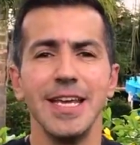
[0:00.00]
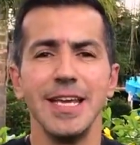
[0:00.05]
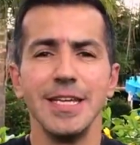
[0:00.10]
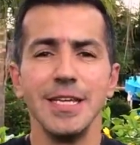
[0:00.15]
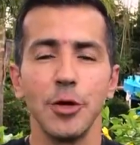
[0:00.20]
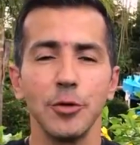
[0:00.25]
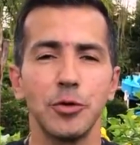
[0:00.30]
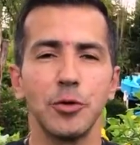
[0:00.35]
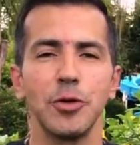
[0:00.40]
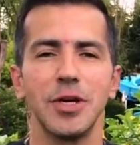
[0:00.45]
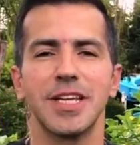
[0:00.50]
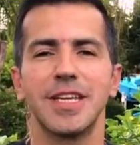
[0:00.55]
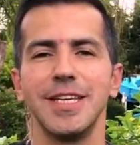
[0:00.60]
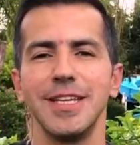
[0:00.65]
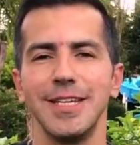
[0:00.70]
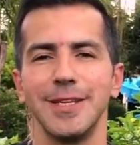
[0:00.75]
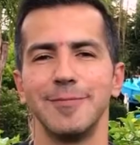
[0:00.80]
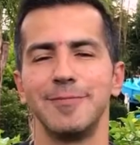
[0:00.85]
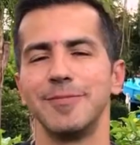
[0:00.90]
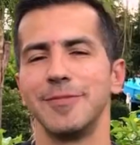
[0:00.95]
E eu estou
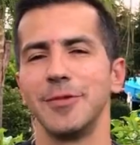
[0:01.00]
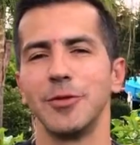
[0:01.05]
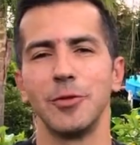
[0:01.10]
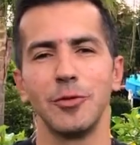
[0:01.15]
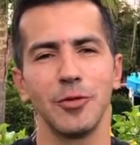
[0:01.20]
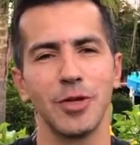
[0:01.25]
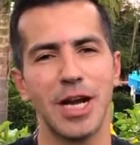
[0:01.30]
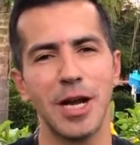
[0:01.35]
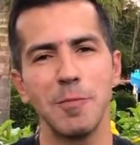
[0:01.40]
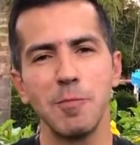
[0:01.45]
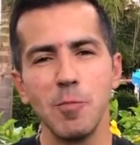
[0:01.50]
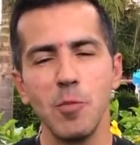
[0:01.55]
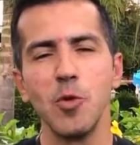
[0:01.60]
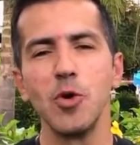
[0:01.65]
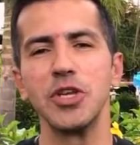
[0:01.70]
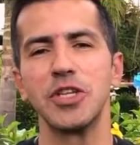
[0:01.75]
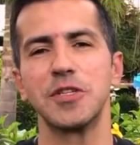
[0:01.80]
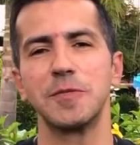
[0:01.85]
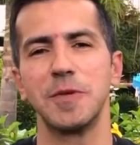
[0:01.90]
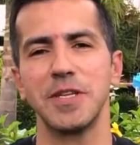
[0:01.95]
aqui num lugar
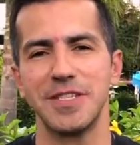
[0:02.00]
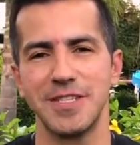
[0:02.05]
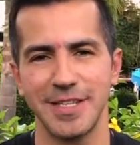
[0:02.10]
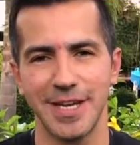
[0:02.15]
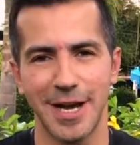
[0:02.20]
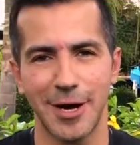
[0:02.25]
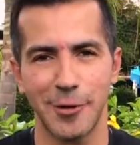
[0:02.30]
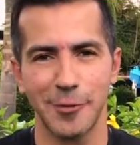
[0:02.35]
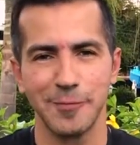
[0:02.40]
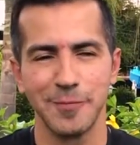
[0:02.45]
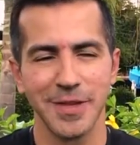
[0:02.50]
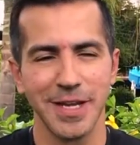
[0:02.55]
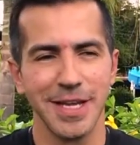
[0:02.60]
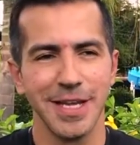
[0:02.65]
muito especial.